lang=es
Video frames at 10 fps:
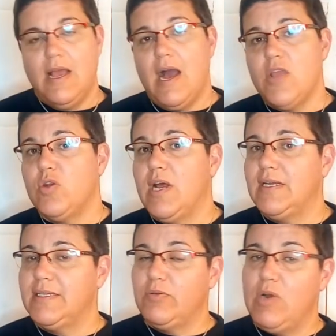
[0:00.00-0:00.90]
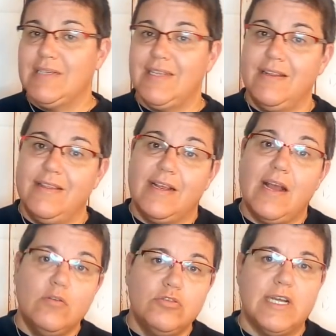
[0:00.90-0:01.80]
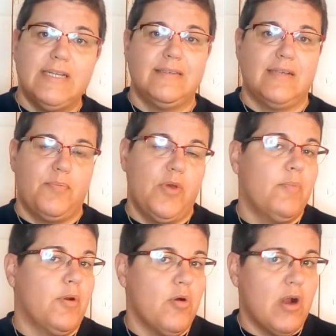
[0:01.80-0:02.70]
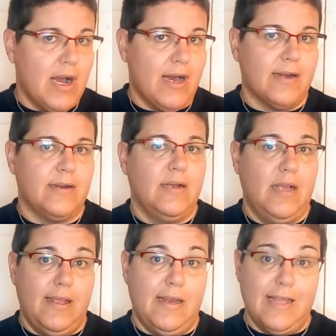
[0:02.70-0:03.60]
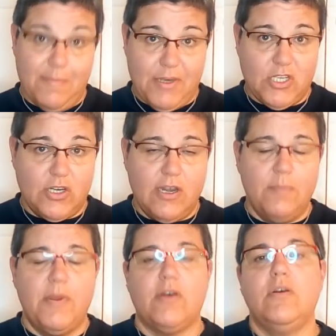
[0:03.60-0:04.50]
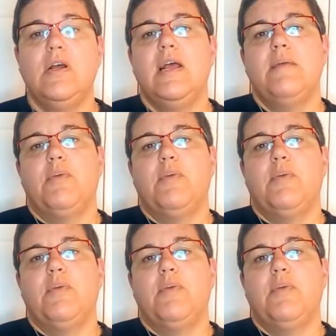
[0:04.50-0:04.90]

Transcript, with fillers: hay una, serie de causas que pueden provocar eh, la depresión en el perro,